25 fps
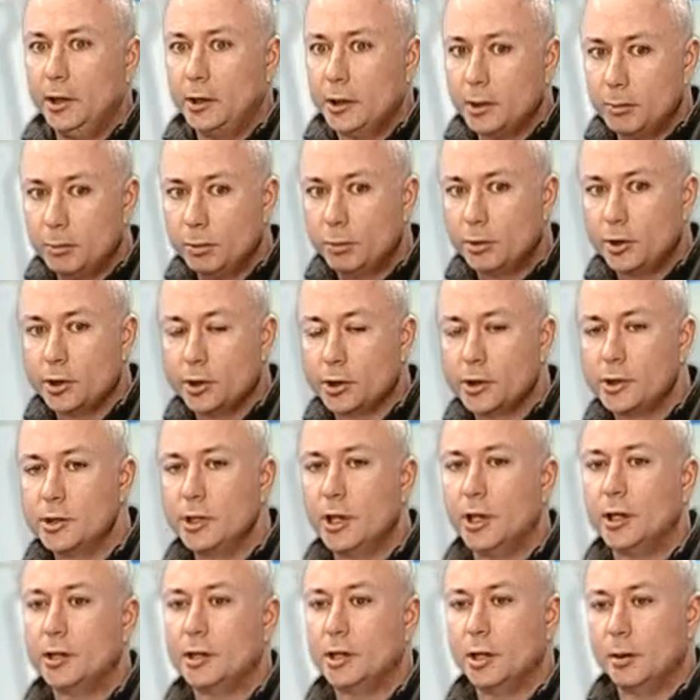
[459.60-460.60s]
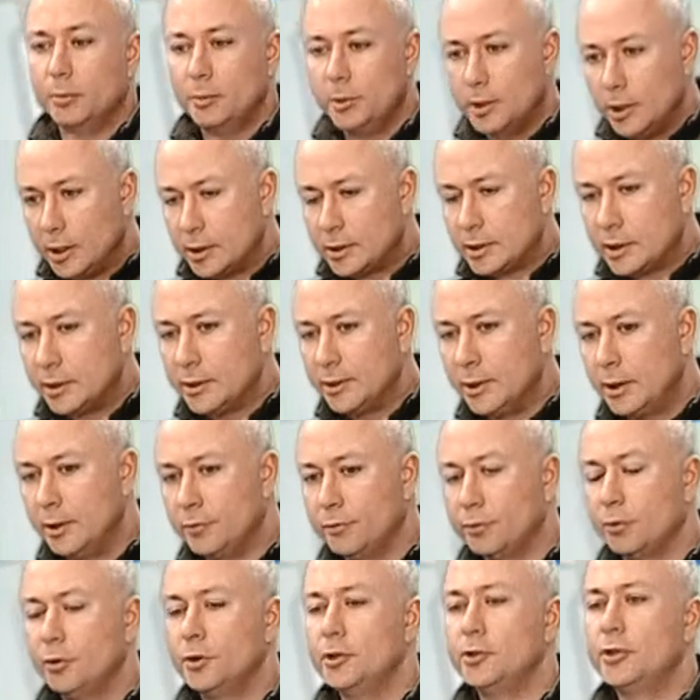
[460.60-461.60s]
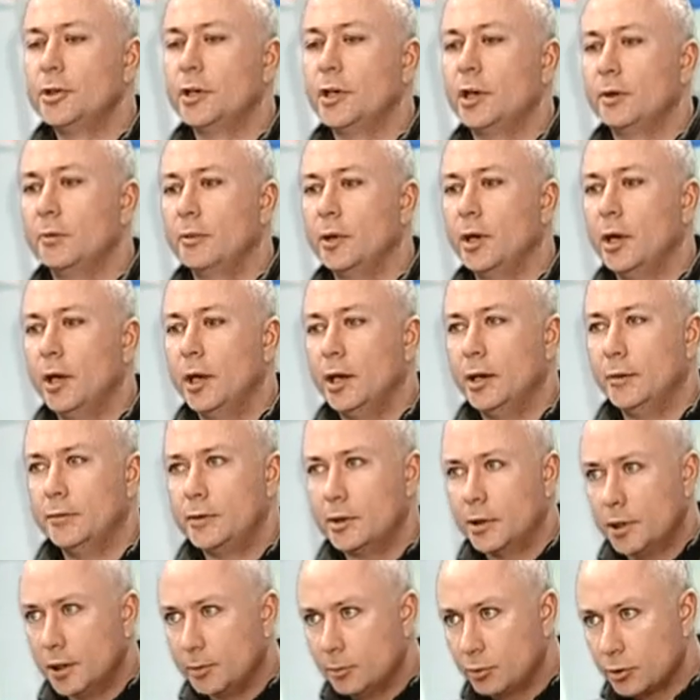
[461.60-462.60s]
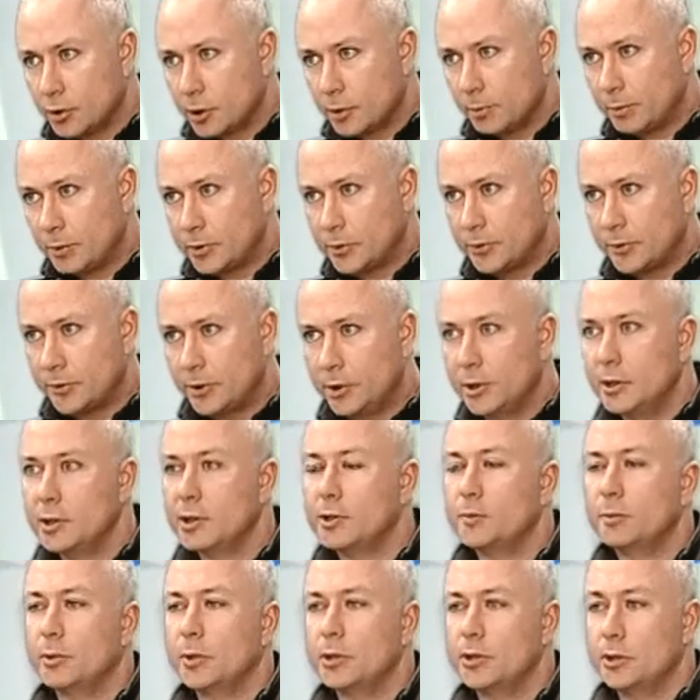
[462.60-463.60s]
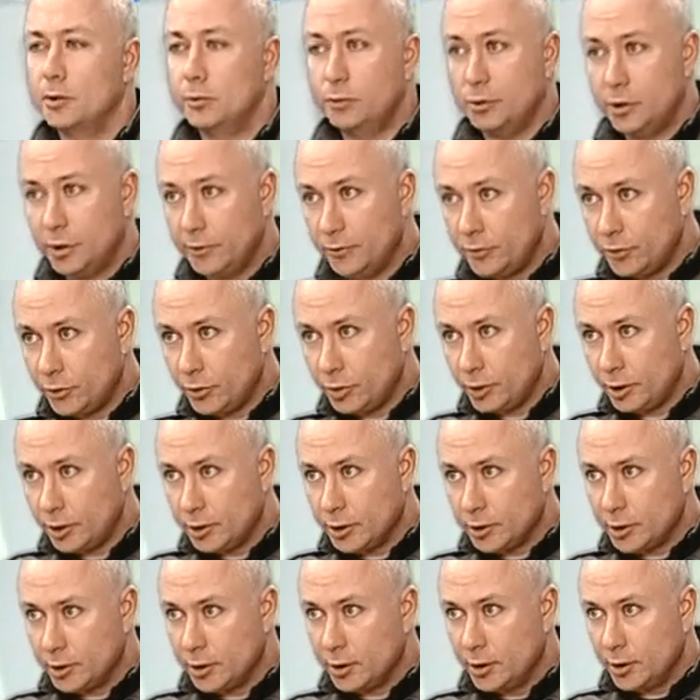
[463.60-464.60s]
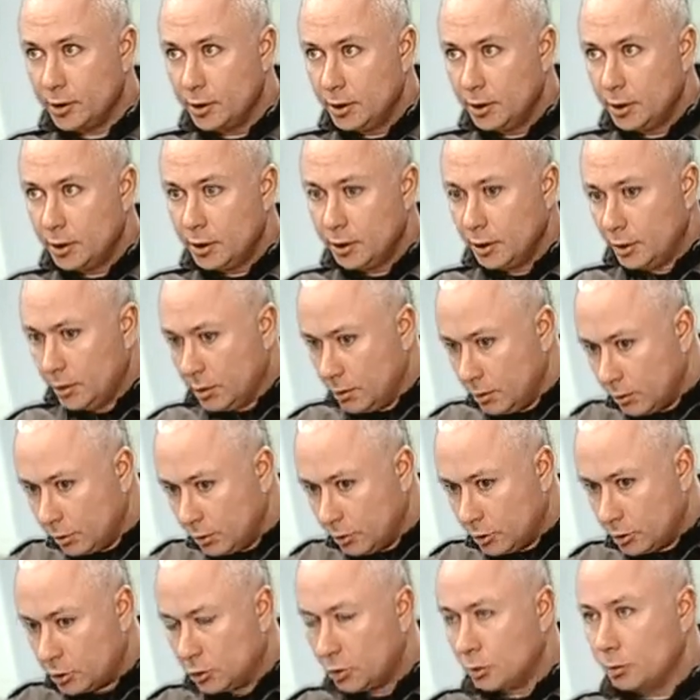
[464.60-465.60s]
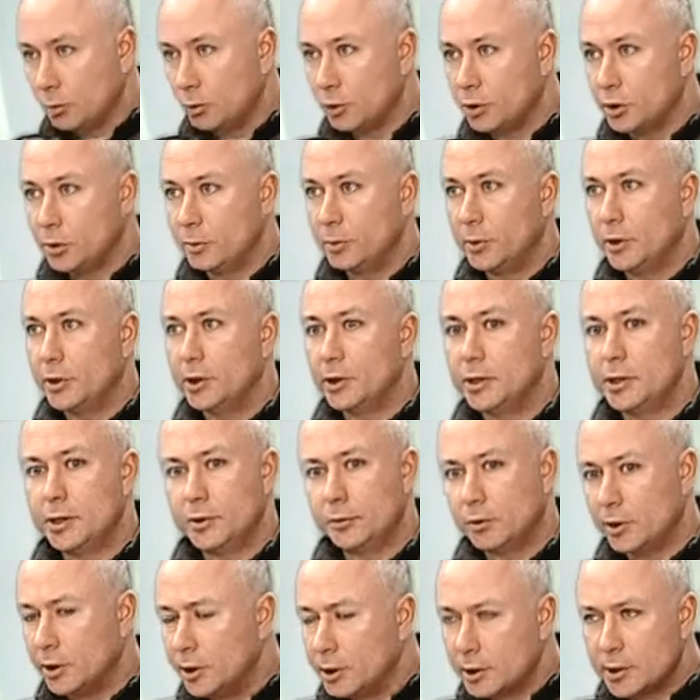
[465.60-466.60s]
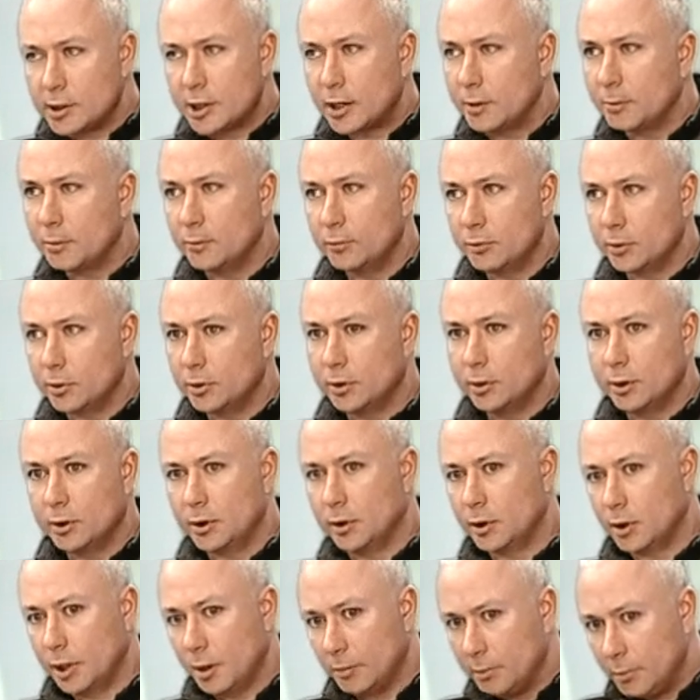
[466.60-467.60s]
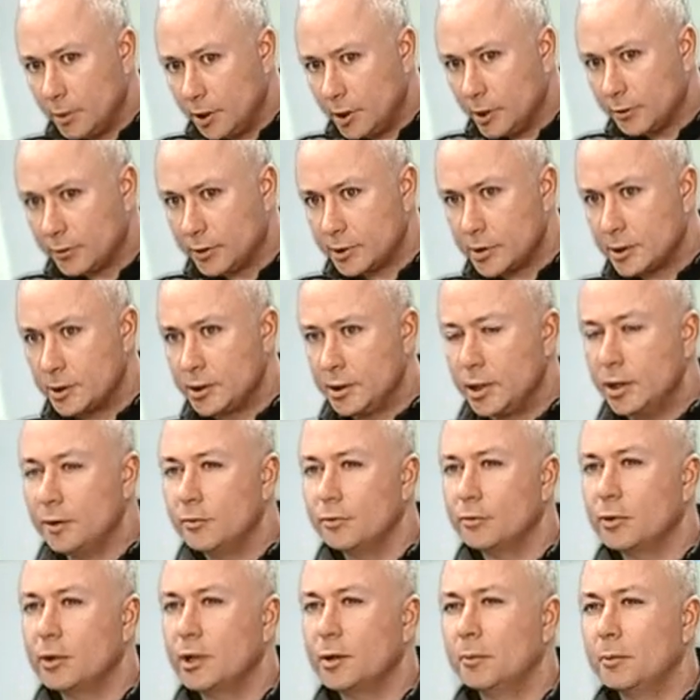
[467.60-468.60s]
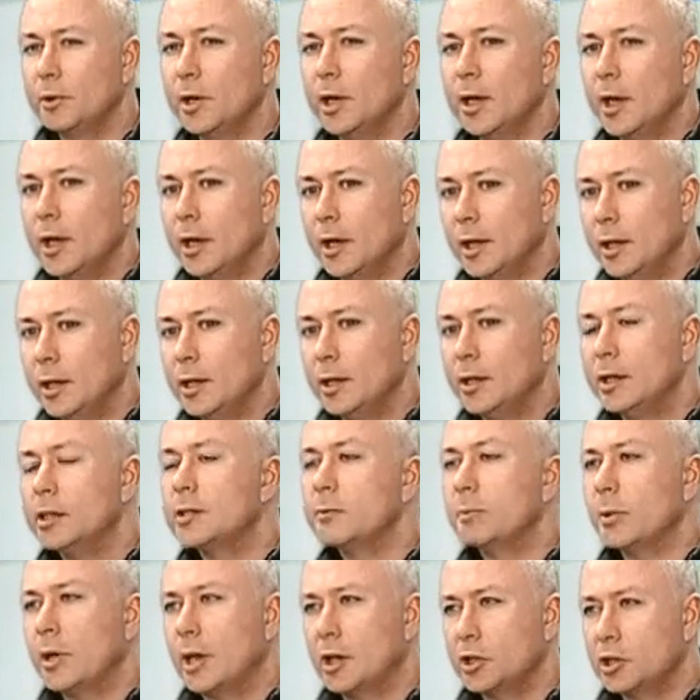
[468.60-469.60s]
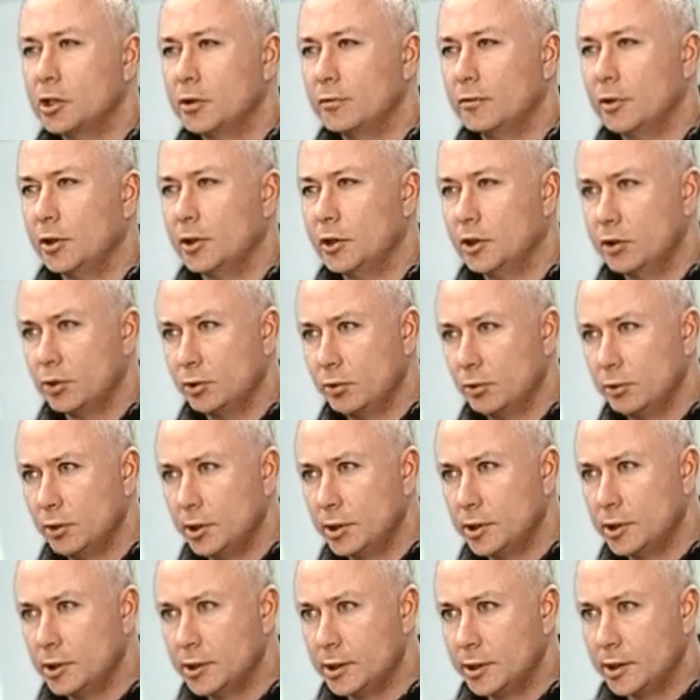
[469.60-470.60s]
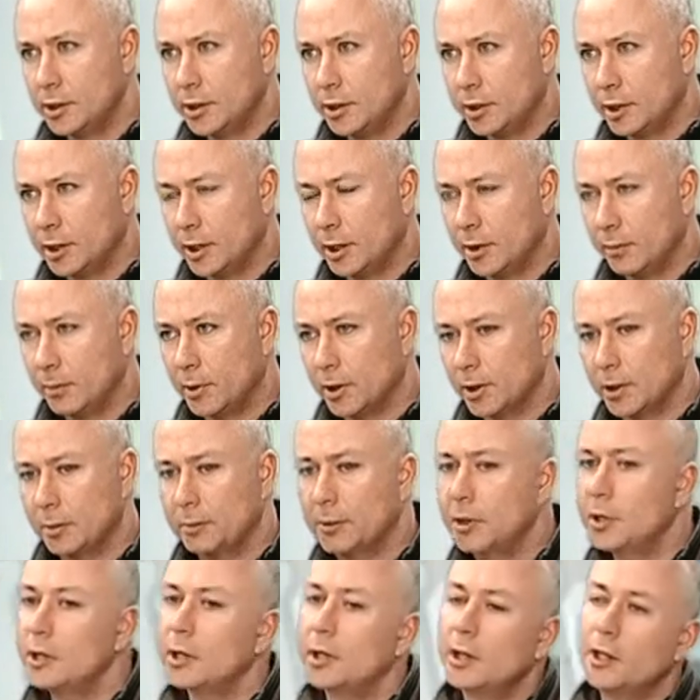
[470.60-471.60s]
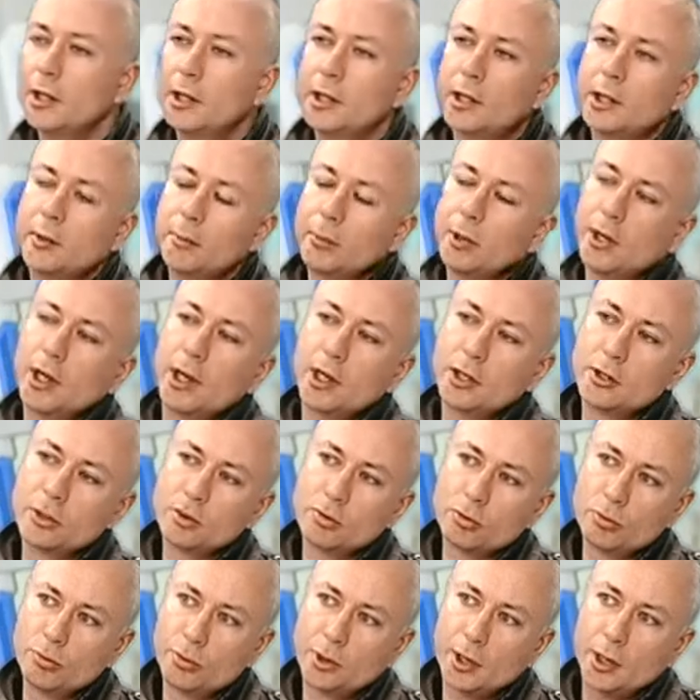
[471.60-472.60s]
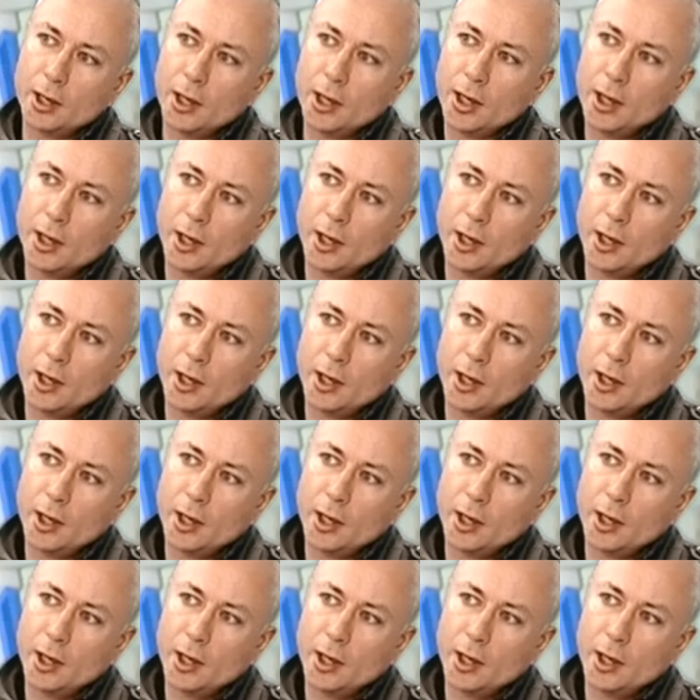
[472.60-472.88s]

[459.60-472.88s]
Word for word: ты будешь знать, обменяться телефончиками, и всегда можно позвонить и спросить, у тебя все есть. Что может принести? Вот это сам, вот э, обмениваться телефонами и, и спрашивать, что нести к ребятам. Не, на, не набирать сумки